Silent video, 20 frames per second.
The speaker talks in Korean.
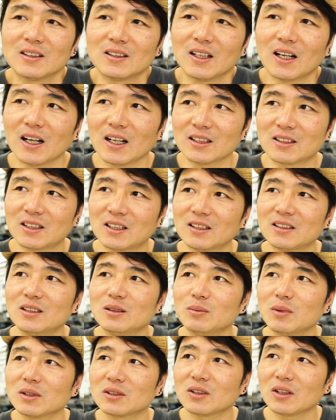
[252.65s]
야,
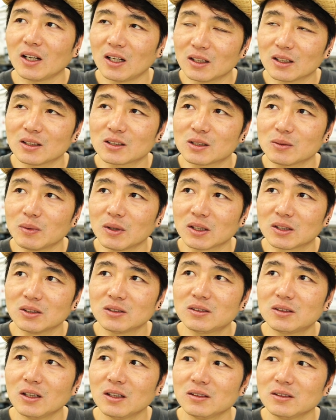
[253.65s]
지금에서야 알겠지만
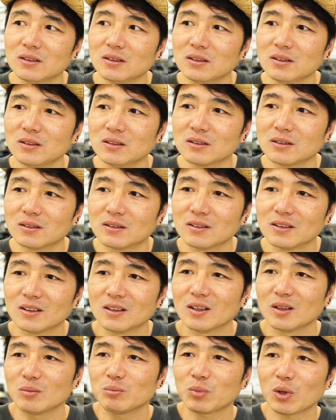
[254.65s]
그때는
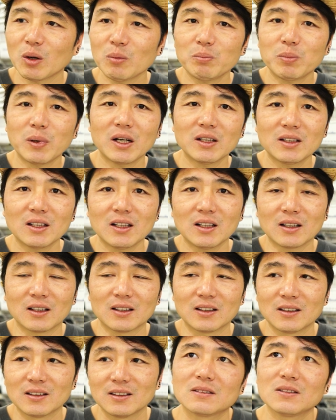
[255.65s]

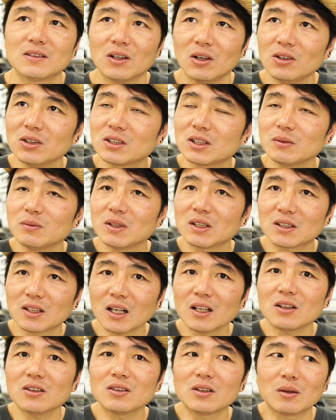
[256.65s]
평판에 열심히
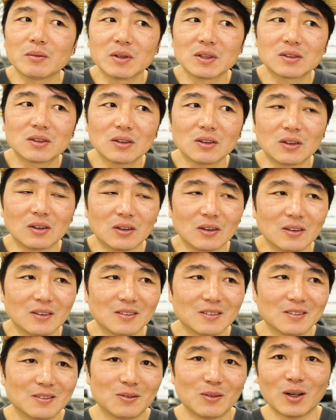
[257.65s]
때려대면서
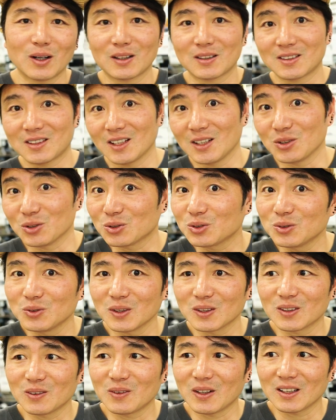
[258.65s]
막 제
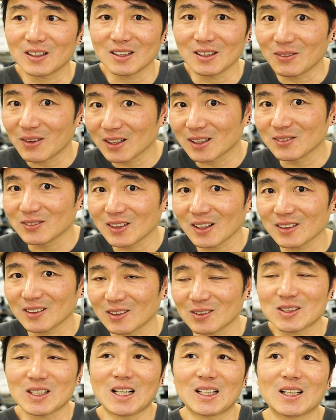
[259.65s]
유튜브에서 막 이만큼
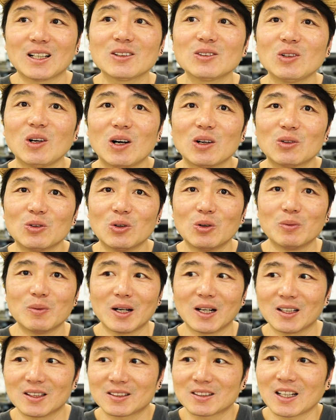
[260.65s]
때렸다고 자랑도 하고
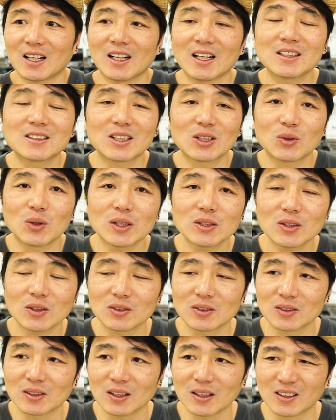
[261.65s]
막 잘난 체도
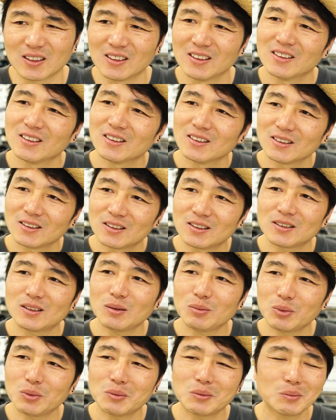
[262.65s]
했었는데
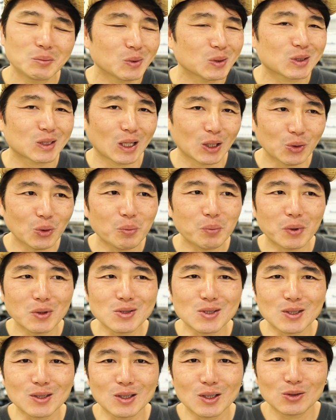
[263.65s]
그때 보면 뭐 자동
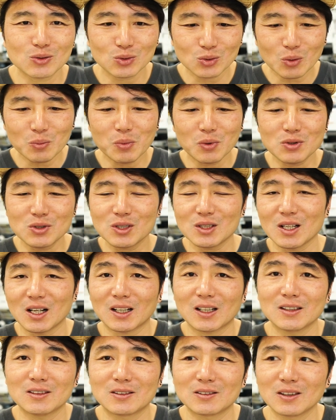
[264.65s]
펀칭에 수동 펀칭이
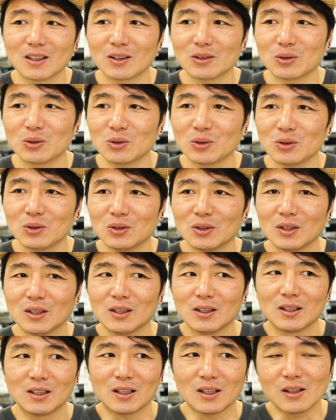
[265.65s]
약간 들어가고
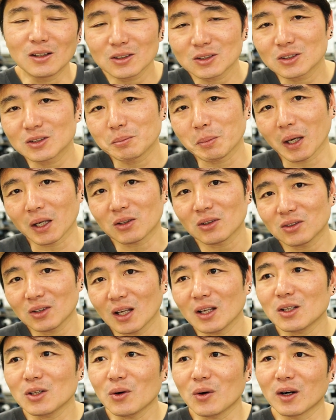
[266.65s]
일러스트 벡터
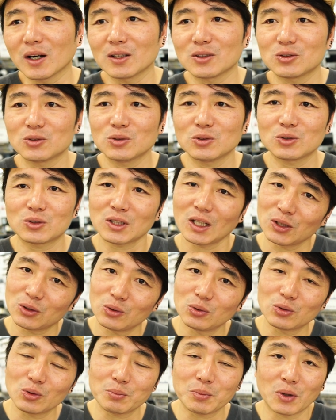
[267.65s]
땡겨 와가지고
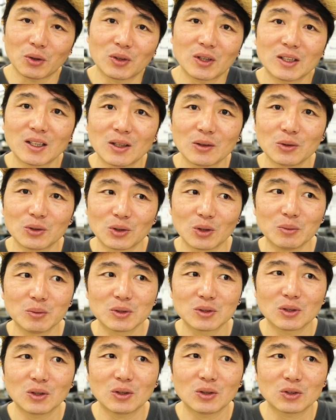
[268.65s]
자동으로 변환하고
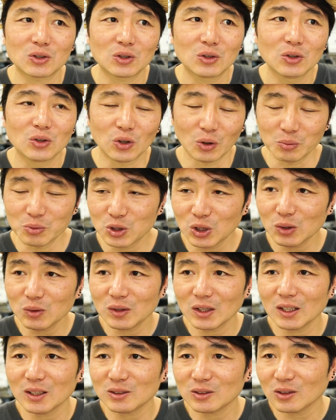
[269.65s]
이러면서 너무
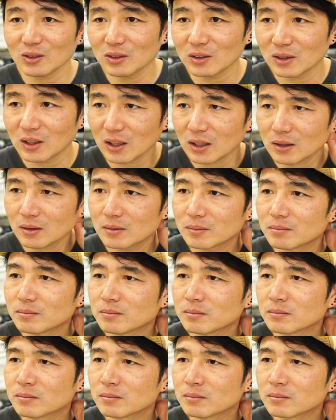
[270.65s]
쉽게 했었는데